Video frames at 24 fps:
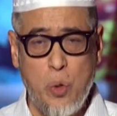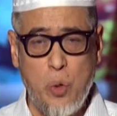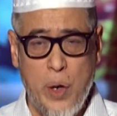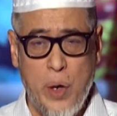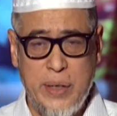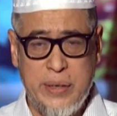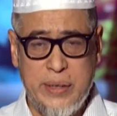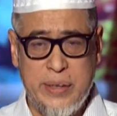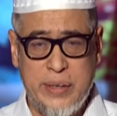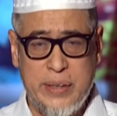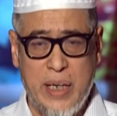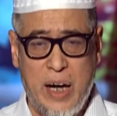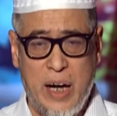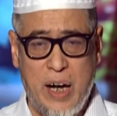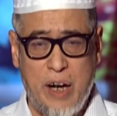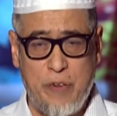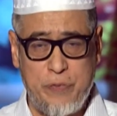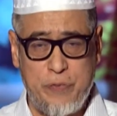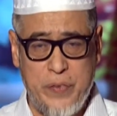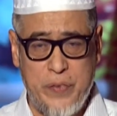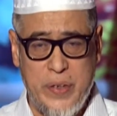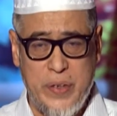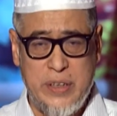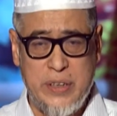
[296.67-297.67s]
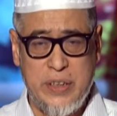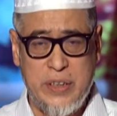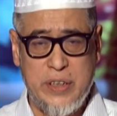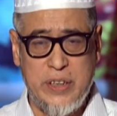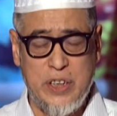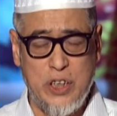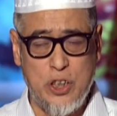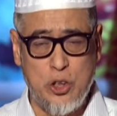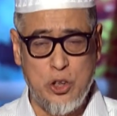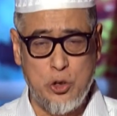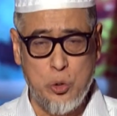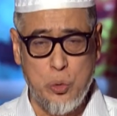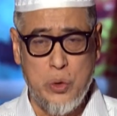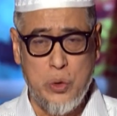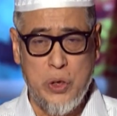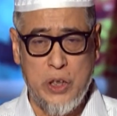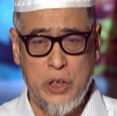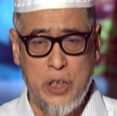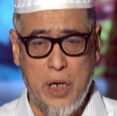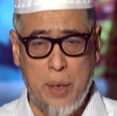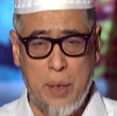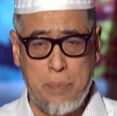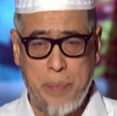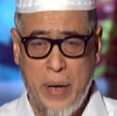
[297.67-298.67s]
观察、分析、综
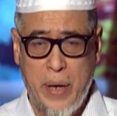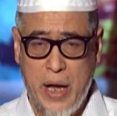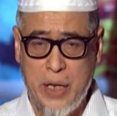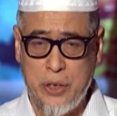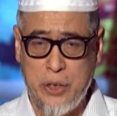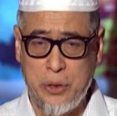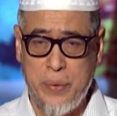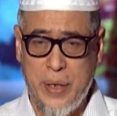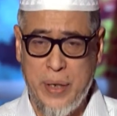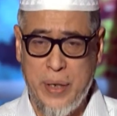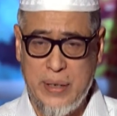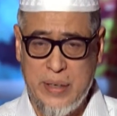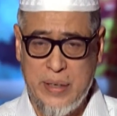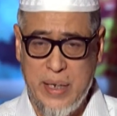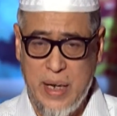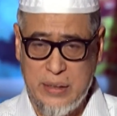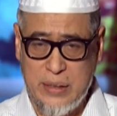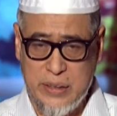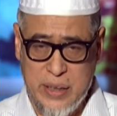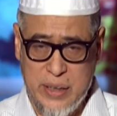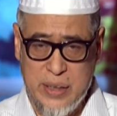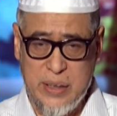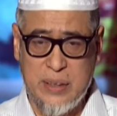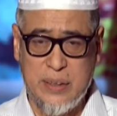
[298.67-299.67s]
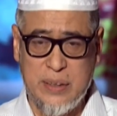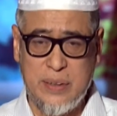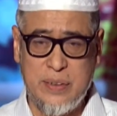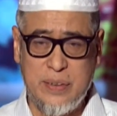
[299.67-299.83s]
合、判断、验证，